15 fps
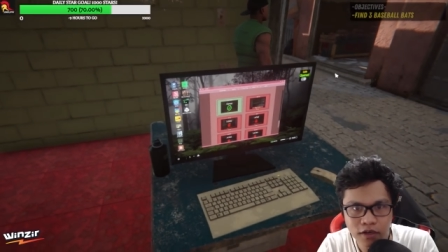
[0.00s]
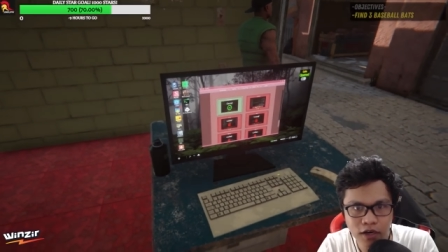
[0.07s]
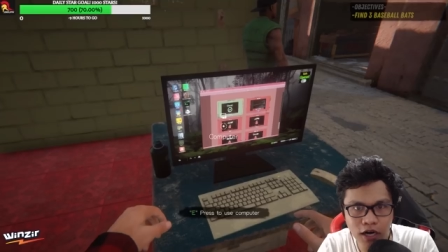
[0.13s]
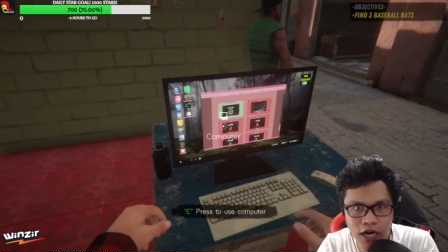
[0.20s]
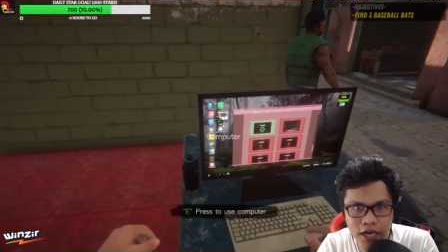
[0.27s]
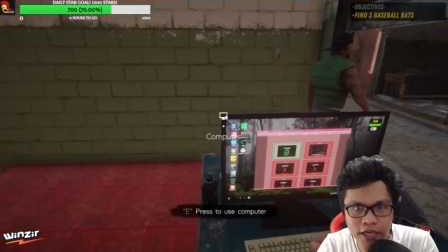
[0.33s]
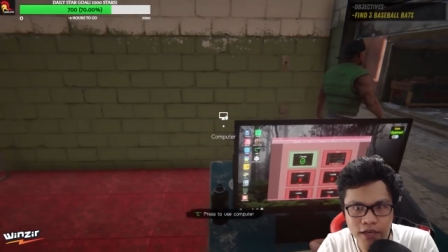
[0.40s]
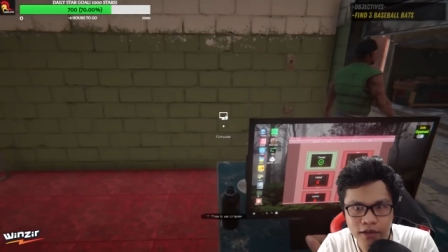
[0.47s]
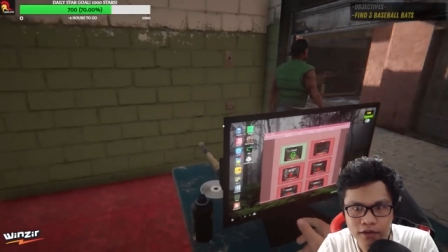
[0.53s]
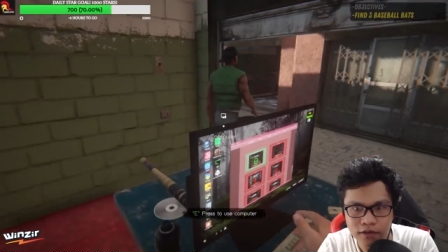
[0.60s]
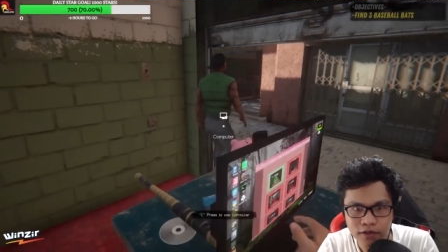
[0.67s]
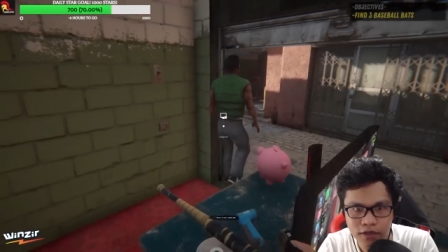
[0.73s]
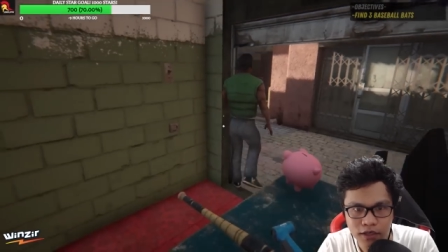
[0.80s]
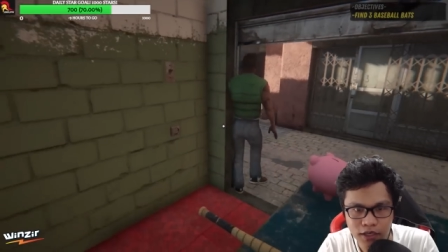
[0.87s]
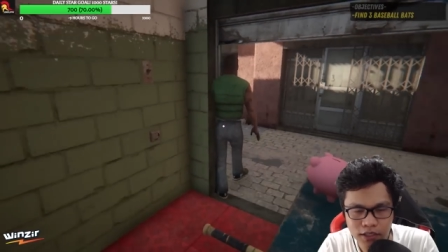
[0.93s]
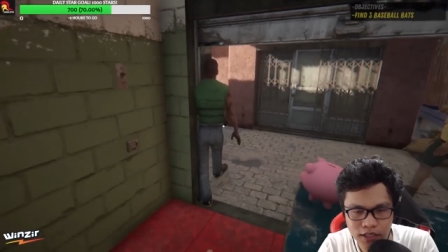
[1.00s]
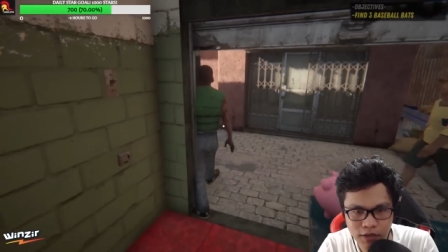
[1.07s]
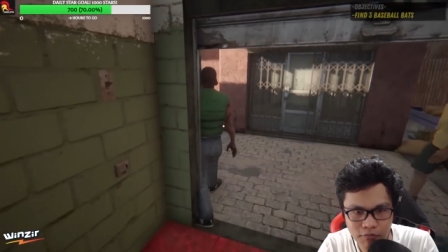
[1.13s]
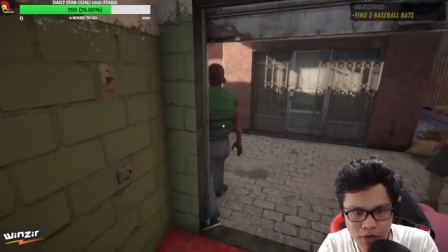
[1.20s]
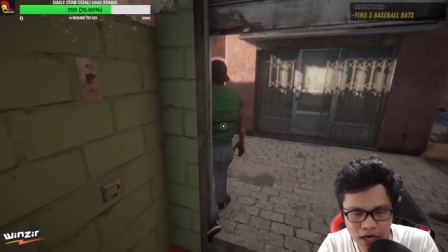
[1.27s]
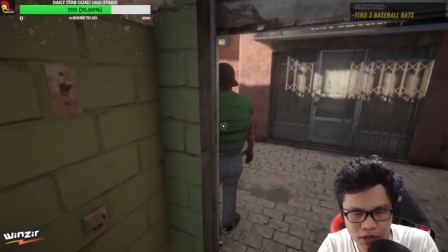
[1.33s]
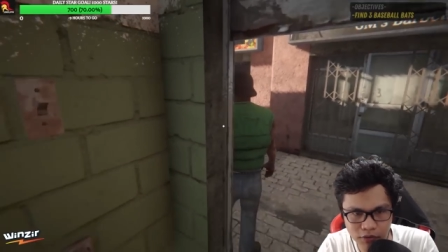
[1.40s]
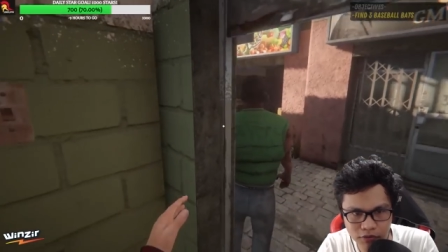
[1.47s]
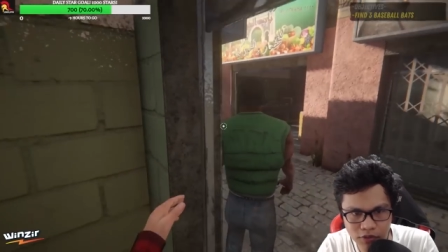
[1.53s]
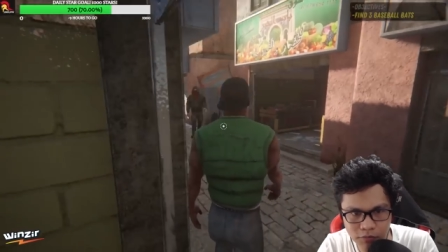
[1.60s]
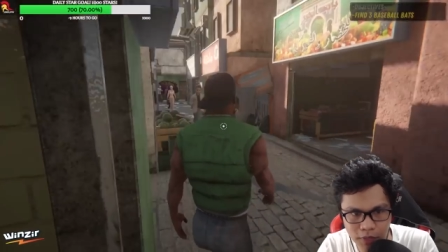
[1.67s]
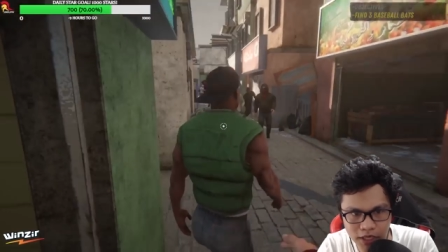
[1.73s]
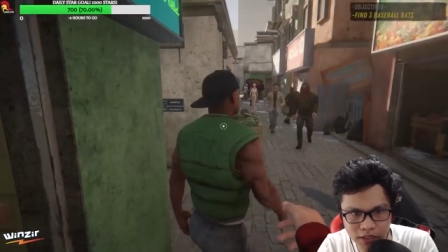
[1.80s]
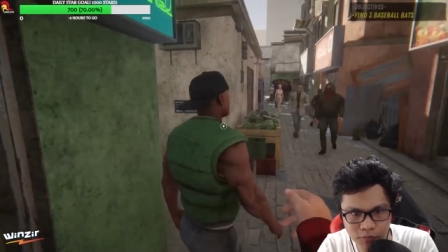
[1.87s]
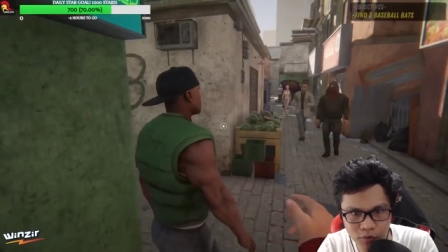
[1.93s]
Hoy! Animal, eh. Wato ni
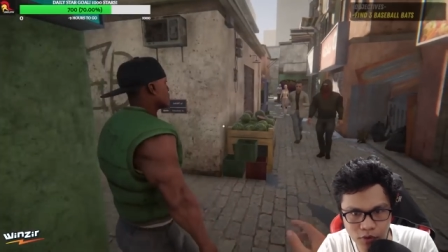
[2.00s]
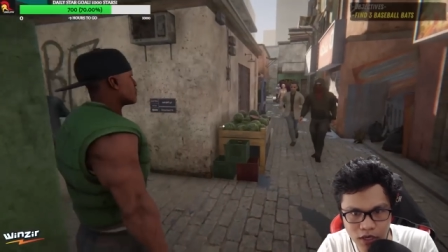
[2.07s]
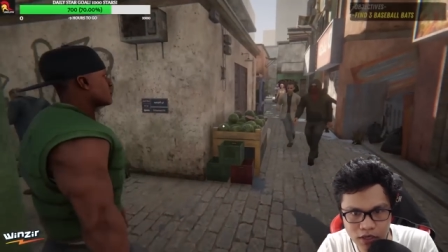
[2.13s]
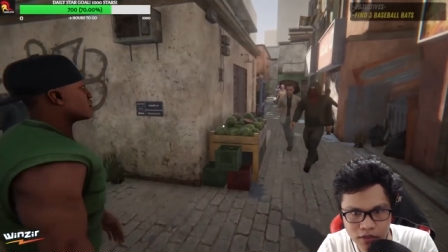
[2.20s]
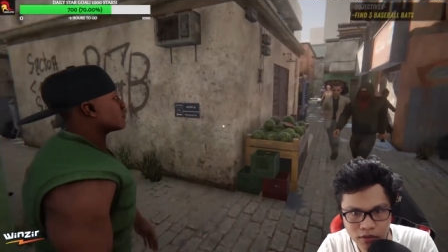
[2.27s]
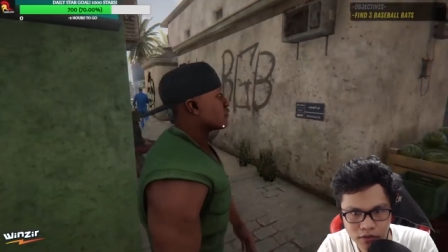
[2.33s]
bayad ang buang.